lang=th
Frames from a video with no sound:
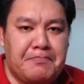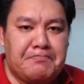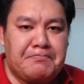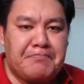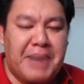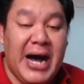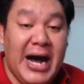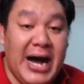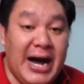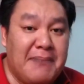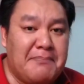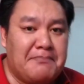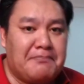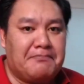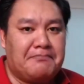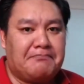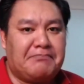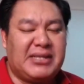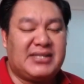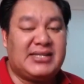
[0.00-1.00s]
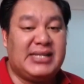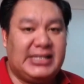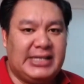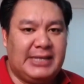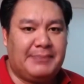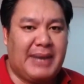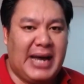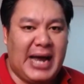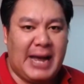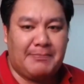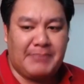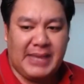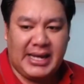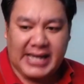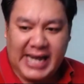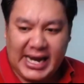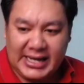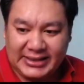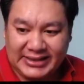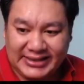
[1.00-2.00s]
เพิ่มประสิทธิภาพใน
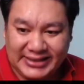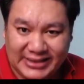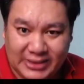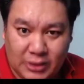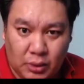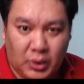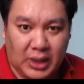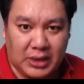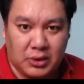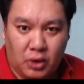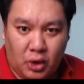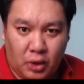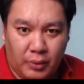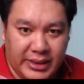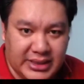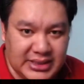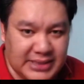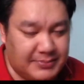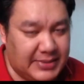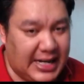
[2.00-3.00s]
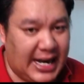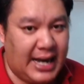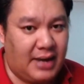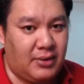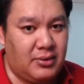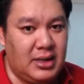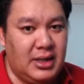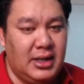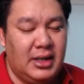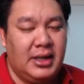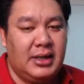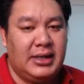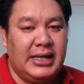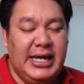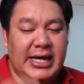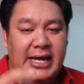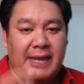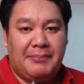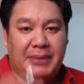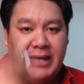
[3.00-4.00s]
การตรวจโควิด -19
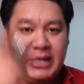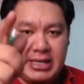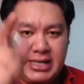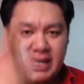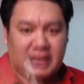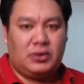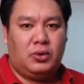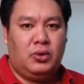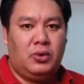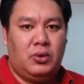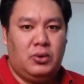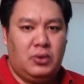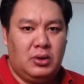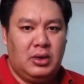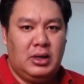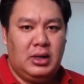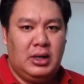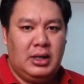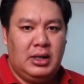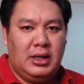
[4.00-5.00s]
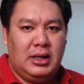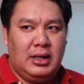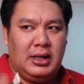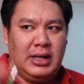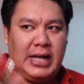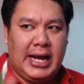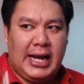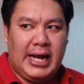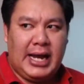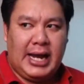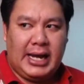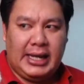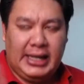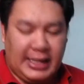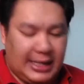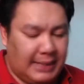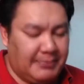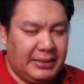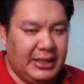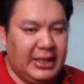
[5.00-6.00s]
ที่อำเภอกระทูและอี
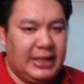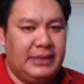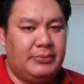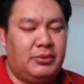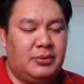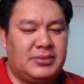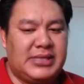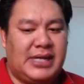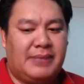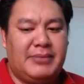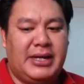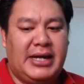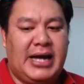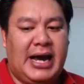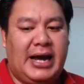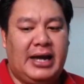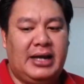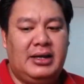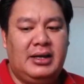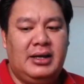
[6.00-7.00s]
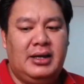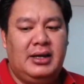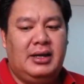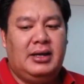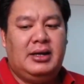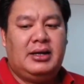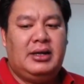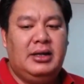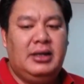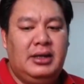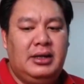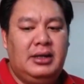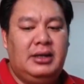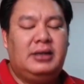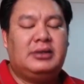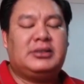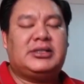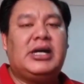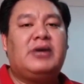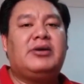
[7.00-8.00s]
กอำเภอหนึ่งผมจำไม่ได้ คือ
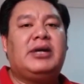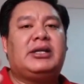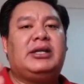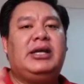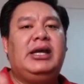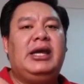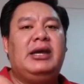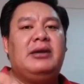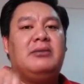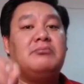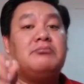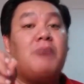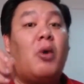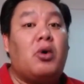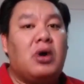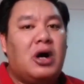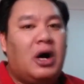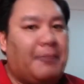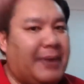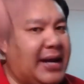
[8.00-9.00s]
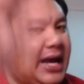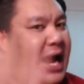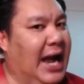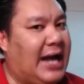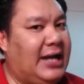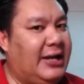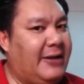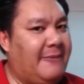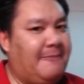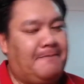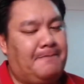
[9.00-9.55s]
เจ้าหน้าที่บุกเข้าไปหาเลย